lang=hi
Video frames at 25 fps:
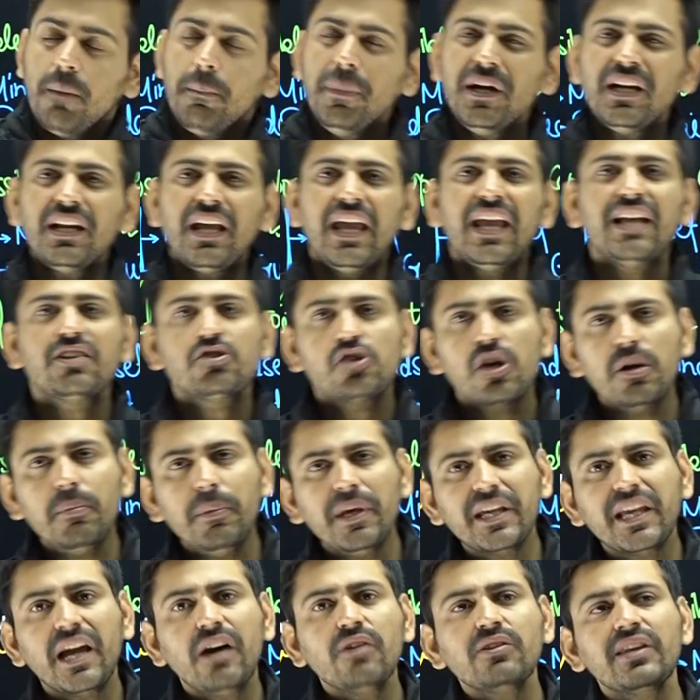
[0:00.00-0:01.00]
बट एक्चुअल
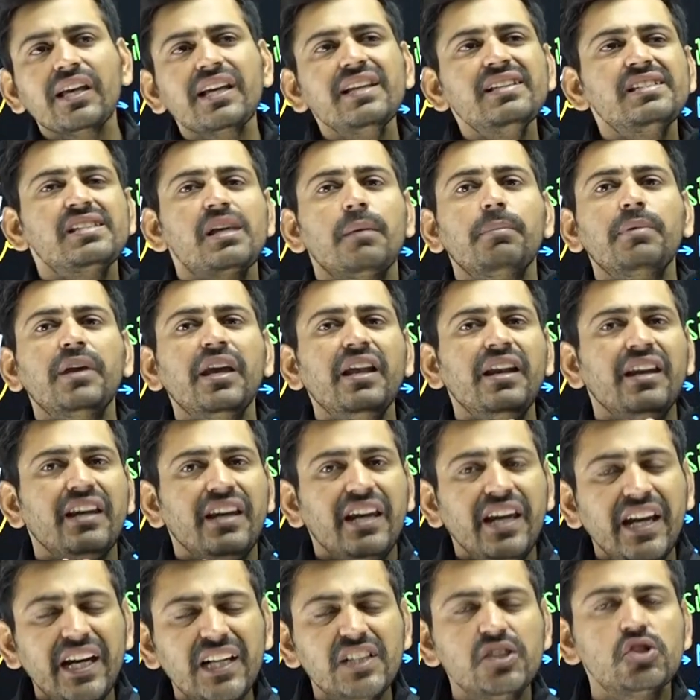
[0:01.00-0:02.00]
में क्या होता है कि सबकी
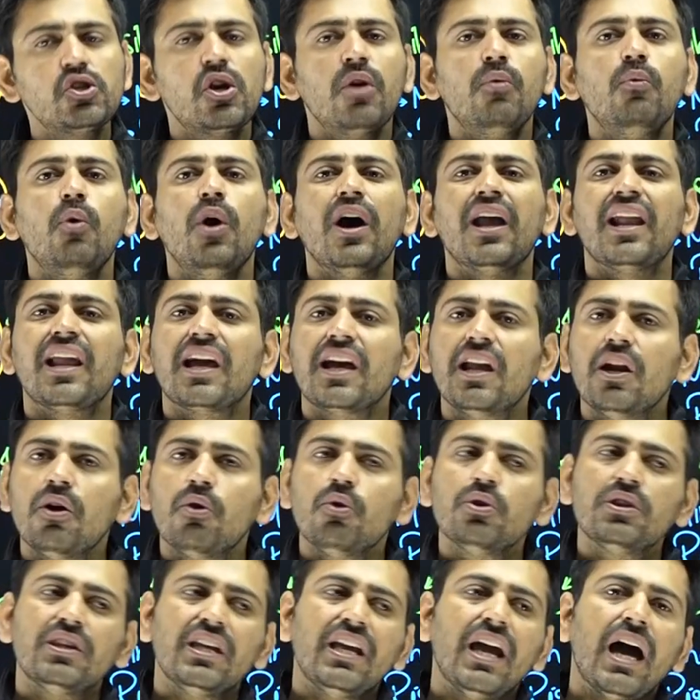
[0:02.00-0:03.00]
नीड्स जो वो अलग अलग
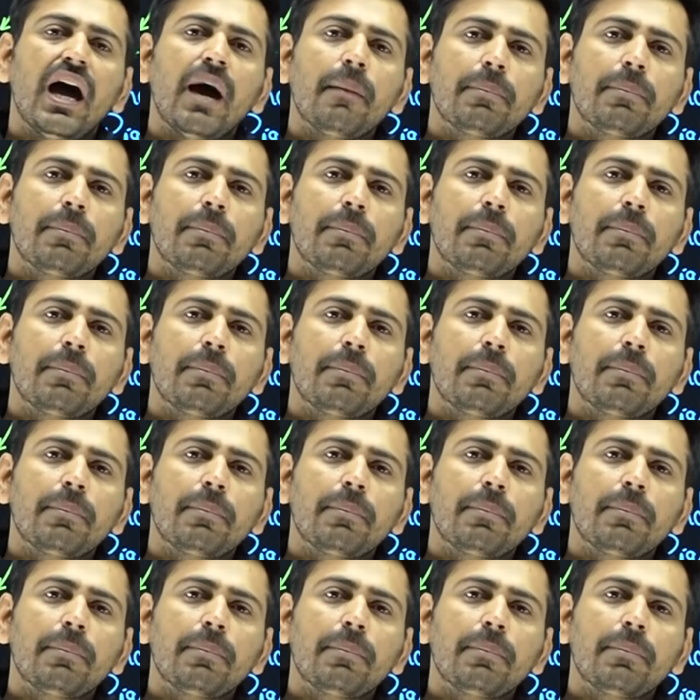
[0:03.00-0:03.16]
होती है